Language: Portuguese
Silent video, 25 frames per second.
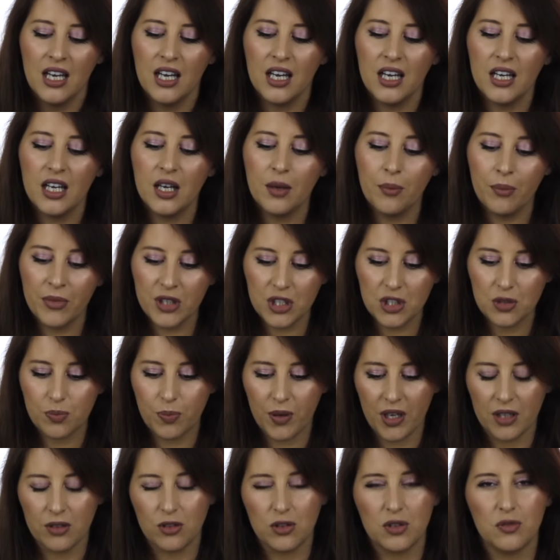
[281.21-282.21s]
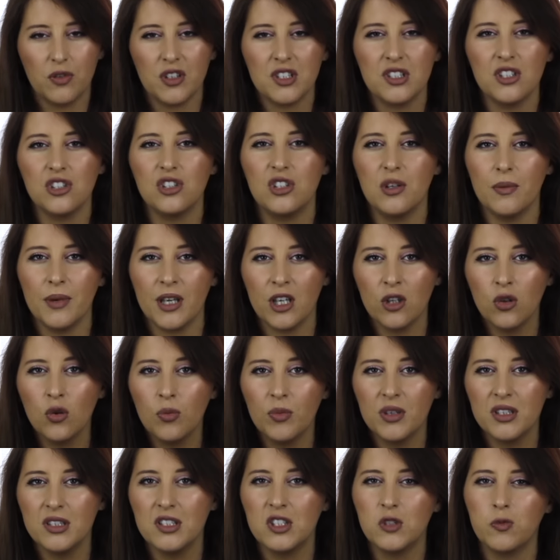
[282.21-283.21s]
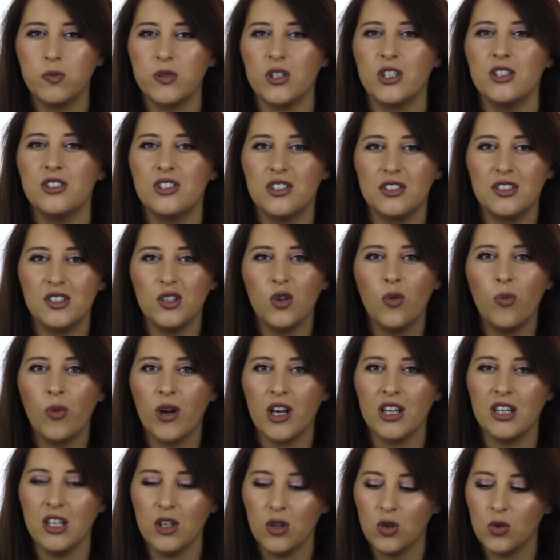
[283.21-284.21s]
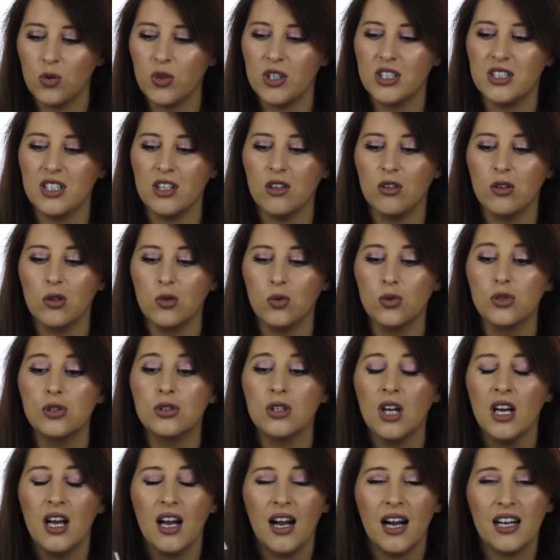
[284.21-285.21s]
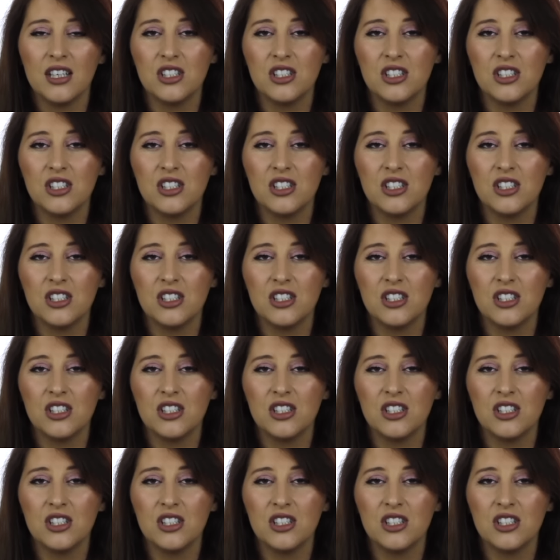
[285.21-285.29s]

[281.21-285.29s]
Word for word: uh, mas pronto, se vocês estiverem numa de splurge assim um bocadinho, num artigo luxo,